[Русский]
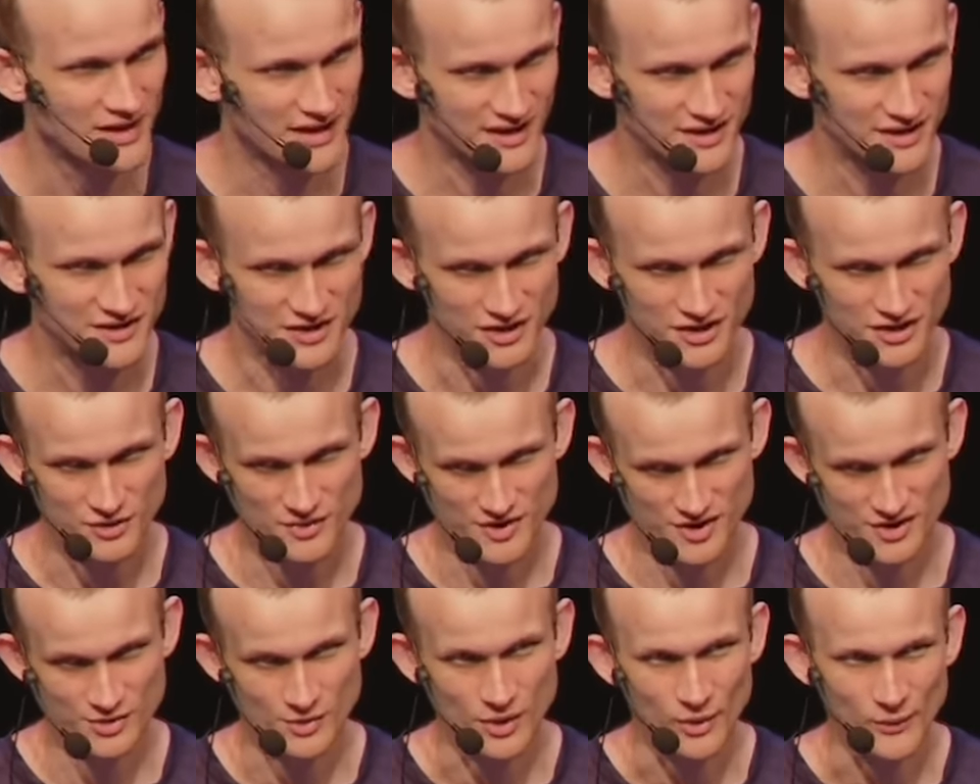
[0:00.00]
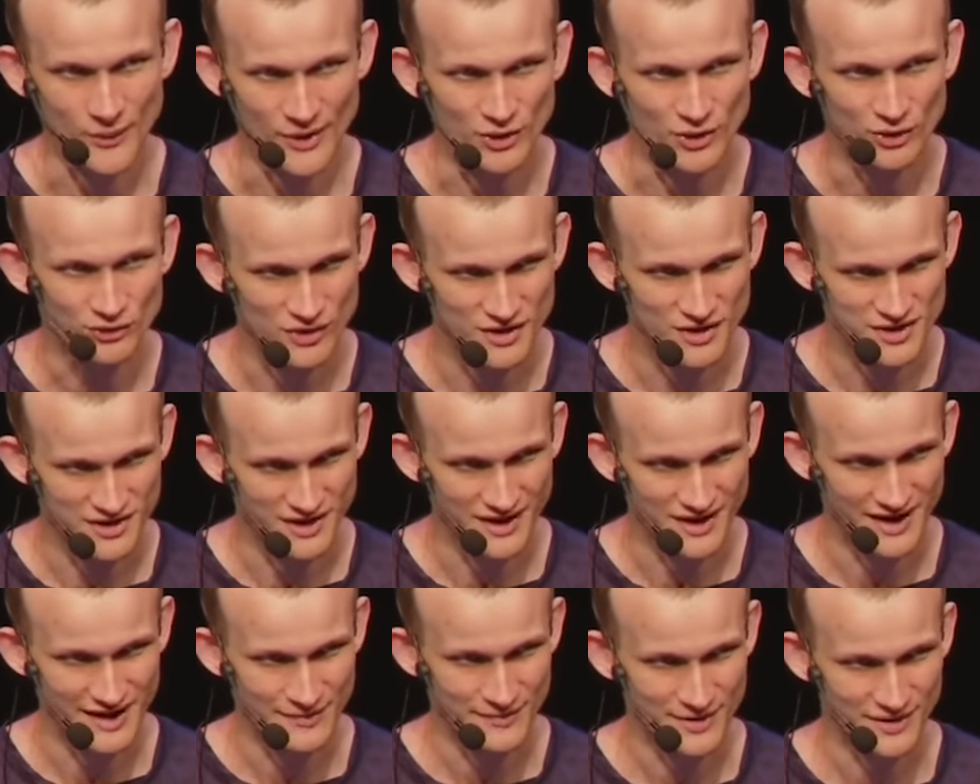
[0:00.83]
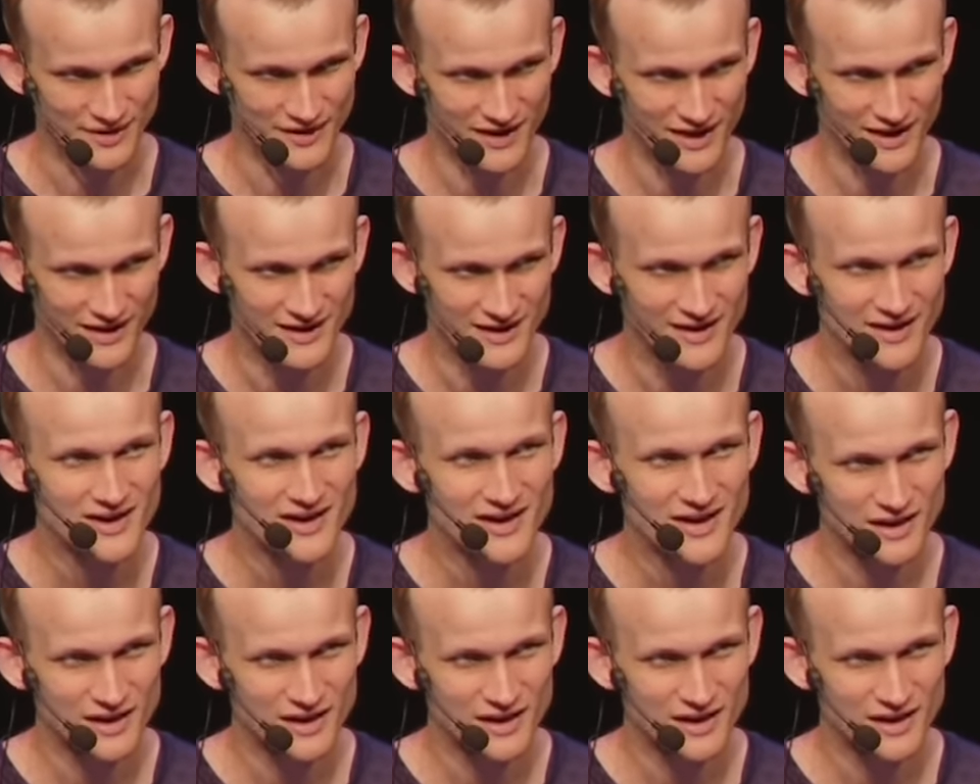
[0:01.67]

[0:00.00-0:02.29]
оно продолжает увеличиваться со временем.